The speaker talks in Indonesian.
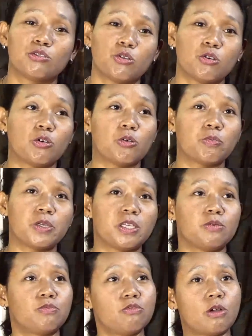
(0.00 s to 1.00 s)
untuk
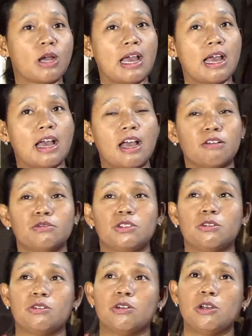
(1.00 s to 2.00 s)
bikin buka,
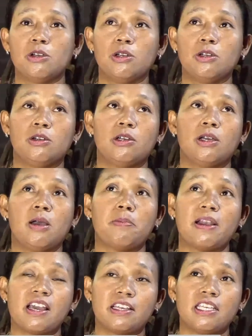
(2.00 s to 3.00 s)
untuk
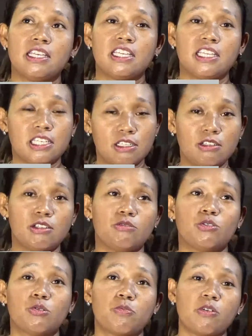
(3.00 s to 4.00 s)
apalagi
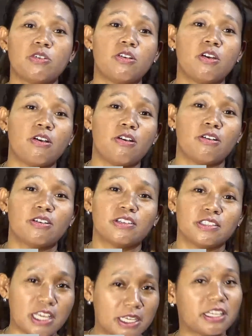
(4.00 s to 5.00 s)
ini untuk pondok.
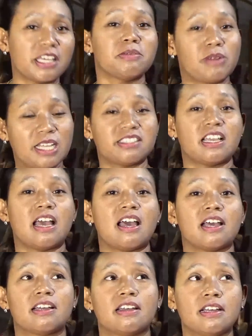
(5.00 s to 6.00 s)
Ya saya
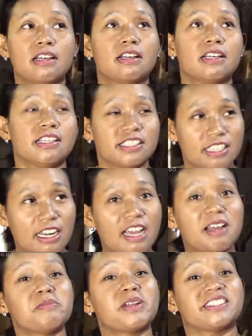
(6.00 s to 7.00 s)
merasa
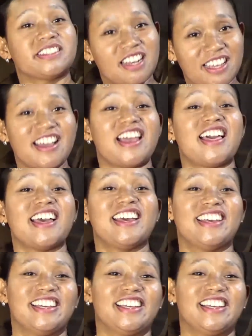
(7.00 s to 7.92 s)
seneng, merasa lega lah.